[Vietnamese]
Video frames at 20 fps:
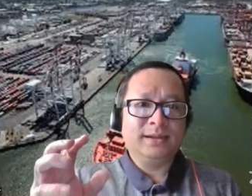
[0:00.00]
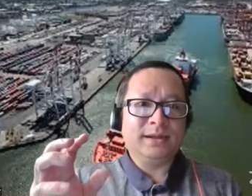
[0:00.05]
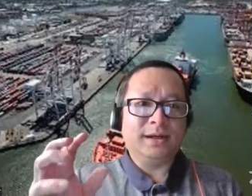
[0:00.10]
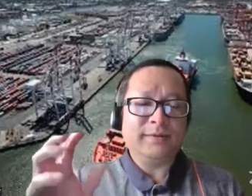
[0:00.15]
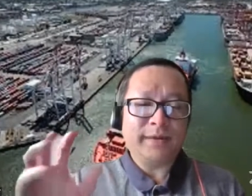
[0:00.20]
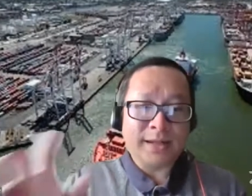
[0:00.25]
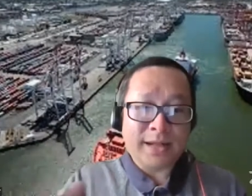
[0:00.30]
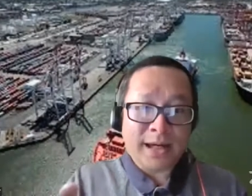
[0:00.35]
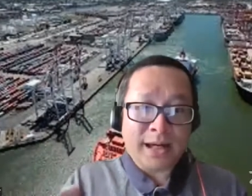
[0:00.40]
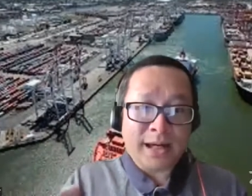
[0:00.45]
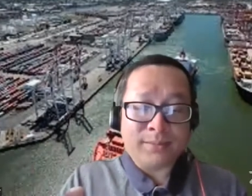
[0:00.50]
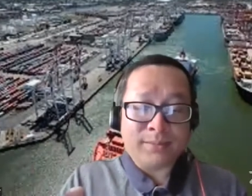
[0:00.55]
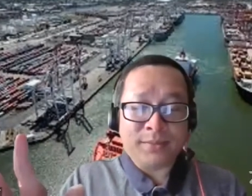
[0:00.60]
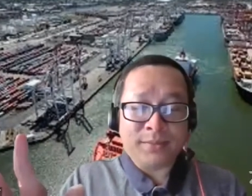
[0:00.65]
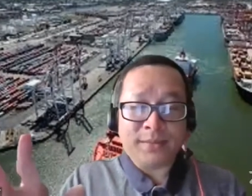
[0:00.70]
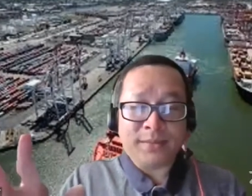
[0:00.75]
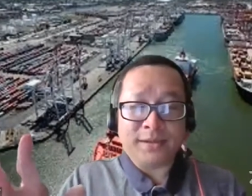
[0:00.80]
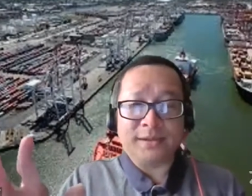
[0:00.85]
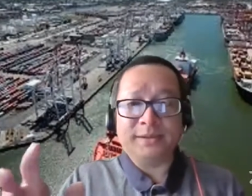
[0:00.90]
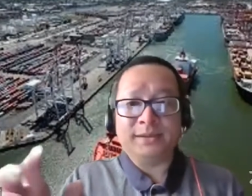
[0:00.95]
ở Việt
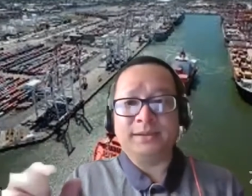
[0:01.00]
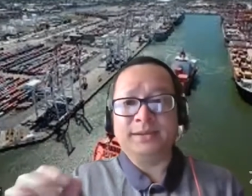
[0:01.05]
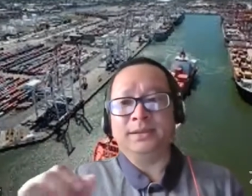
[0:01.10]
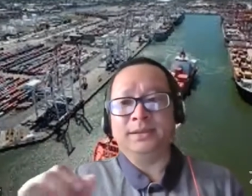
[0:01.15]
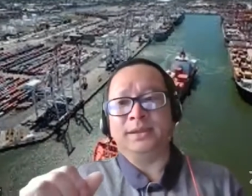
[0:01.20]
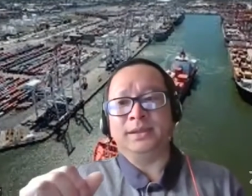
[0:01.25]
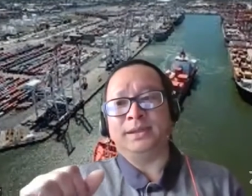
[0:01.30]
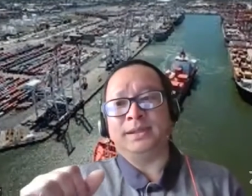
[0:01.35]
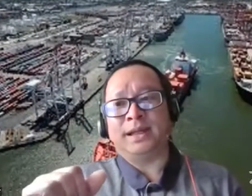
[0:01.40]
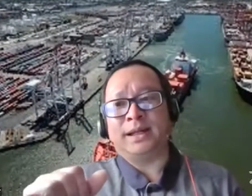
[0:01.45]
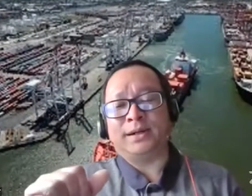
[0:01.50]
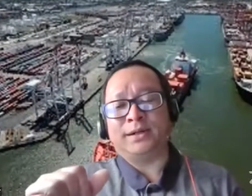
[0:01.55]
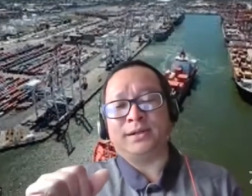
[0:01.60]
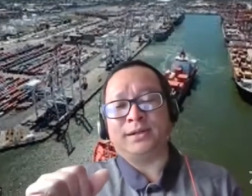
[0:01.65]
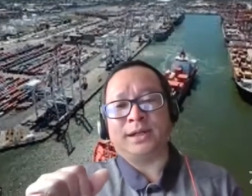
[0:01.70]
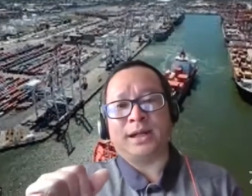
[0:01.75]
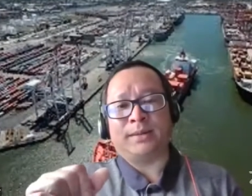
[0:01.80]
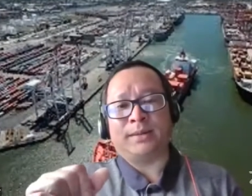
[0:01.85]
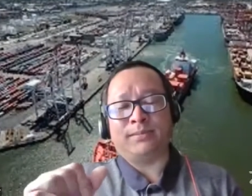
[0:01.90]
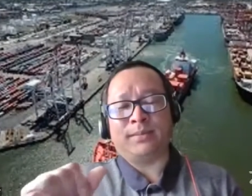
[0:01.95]
Nam người ta có
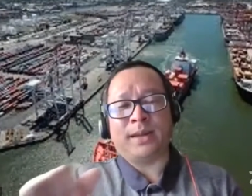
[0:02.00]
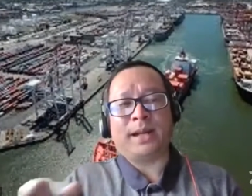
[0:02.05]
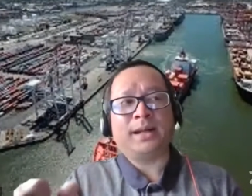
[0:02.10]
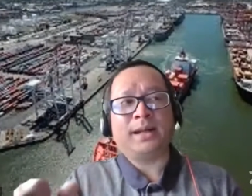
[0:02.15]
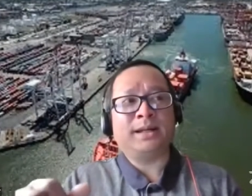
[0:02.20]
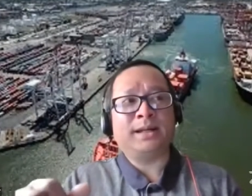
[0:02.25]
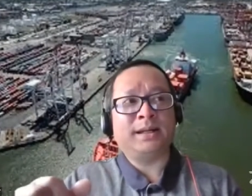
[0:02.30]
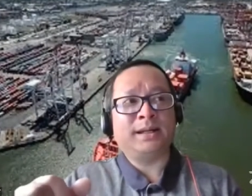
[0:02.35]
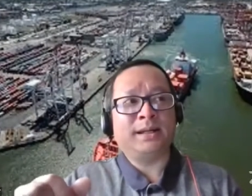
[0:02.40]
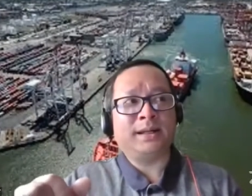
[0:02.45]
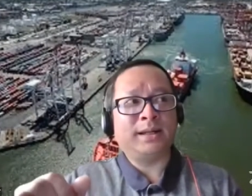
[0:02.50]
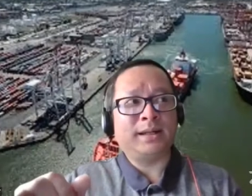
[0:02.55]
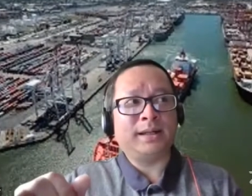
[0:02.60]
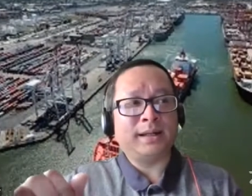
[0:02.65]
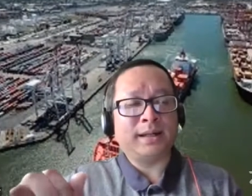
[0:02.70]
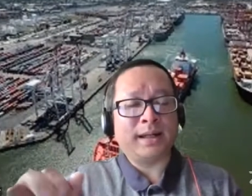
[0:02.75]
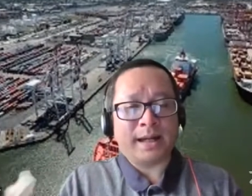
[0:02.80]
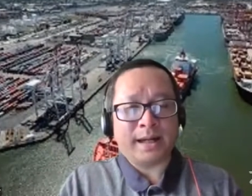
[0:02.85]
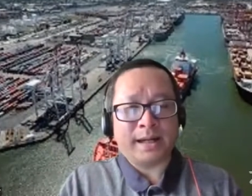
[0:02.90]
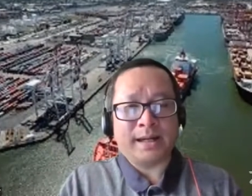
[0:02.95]
thể bắt
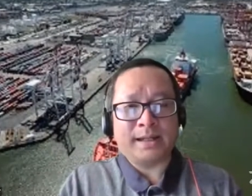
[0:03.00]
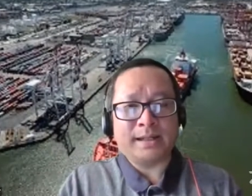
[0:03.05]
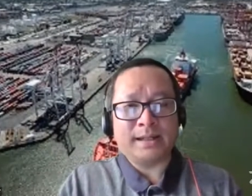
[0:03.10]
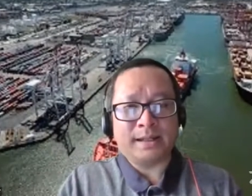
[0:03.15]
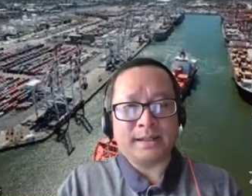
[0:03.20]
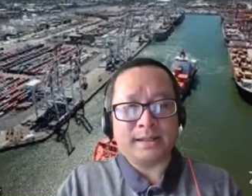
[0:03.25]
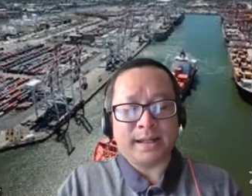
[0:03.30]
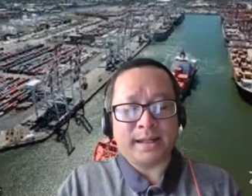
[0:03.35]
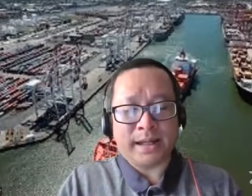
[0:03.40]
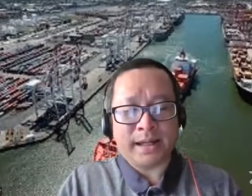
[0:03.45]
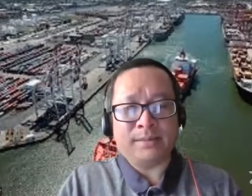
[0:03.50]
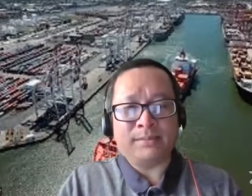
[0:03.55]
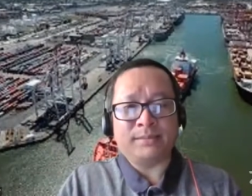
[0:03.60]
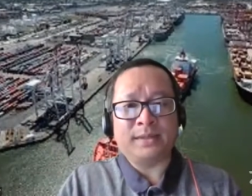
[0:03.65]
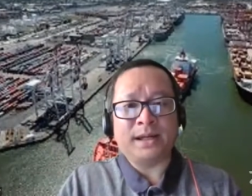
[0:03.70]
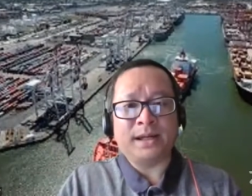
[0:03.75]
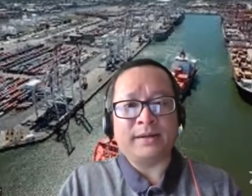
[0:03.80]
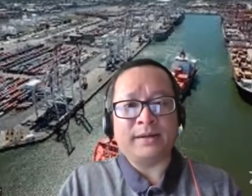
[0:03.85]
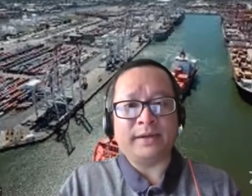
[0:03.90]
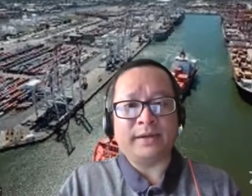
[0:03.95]
các
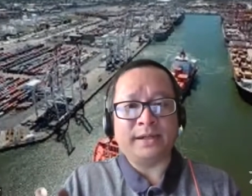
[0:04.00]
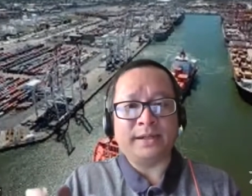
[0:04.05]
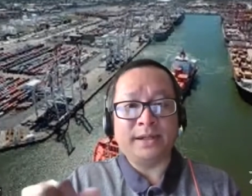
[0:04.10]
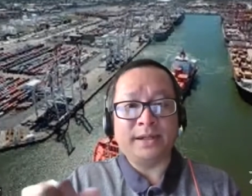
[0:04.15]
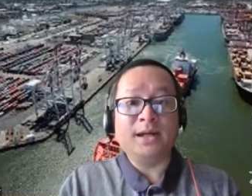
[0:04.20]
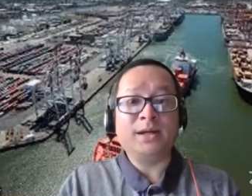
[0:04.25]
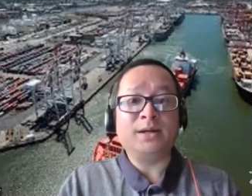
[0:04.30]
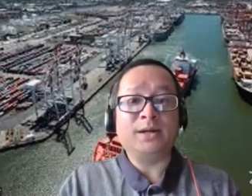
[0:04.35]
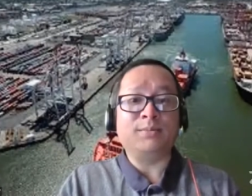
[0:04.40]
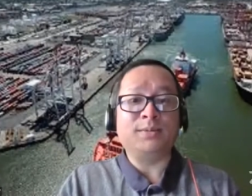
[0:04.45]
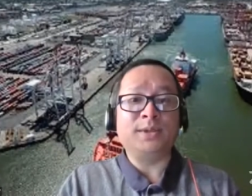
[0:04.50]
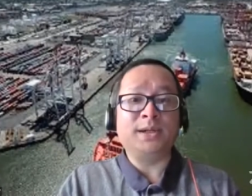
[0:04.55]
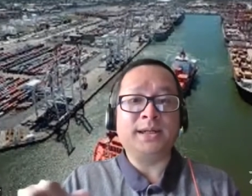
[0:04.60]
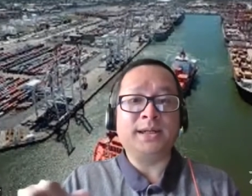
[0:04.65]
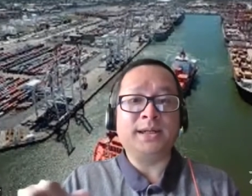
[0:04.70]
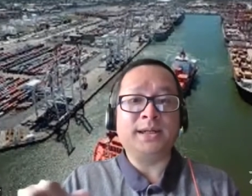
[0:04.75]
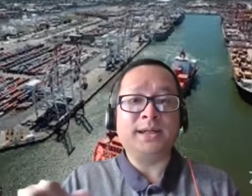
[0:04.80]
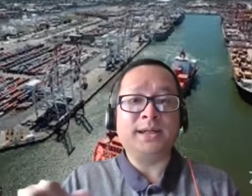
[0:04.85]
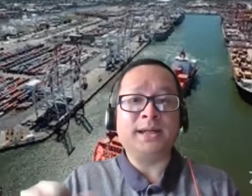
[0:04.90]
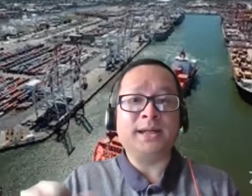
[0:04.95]
em là phải nhớ công thức
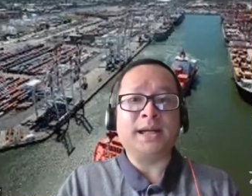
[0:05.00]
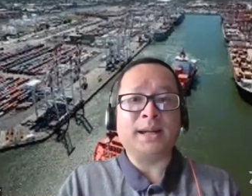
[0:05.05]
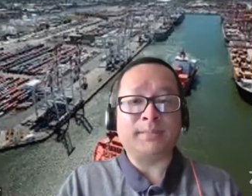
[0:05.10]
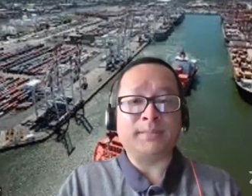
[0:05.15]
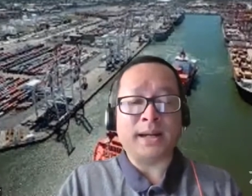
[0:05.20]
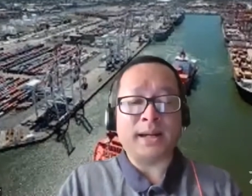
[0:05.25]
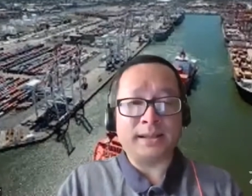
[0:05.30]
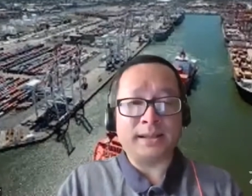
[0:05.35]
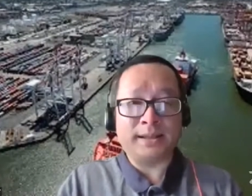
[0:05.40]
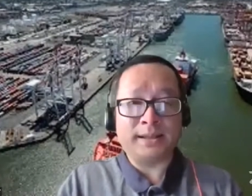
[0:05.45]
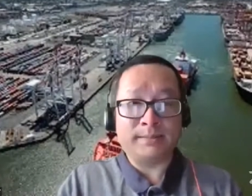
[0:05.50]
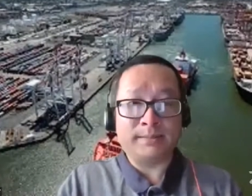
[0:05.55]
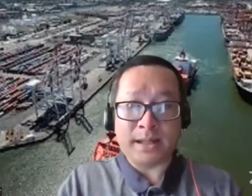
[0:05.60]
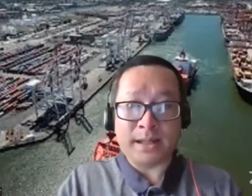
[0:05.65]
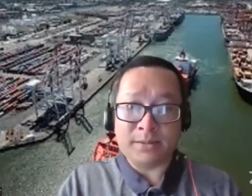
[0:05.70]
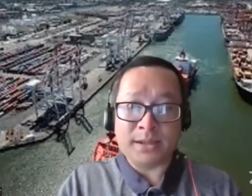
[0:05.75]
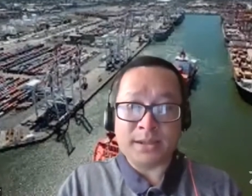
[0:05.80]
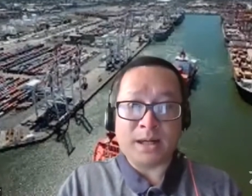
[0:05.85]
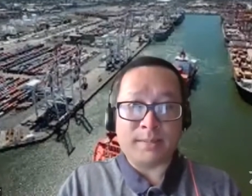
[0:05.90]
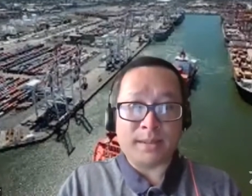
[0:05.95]
khi làm bài bài kiểm
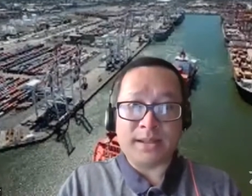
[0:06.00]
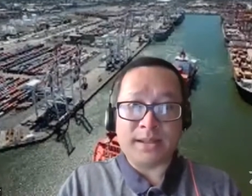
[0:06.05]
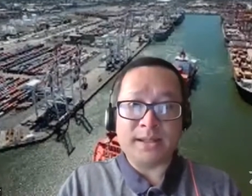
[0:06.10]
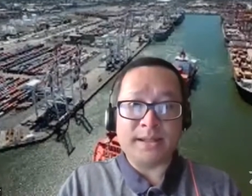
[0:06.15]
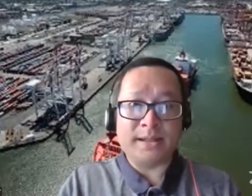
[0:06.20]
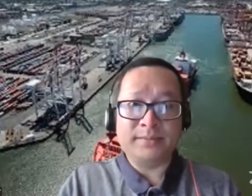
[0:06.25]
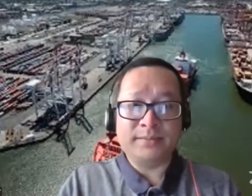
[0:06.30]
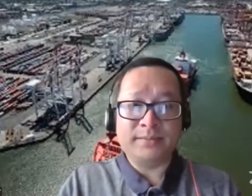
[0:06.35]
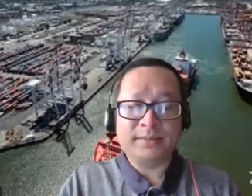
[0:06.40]
tra bài thi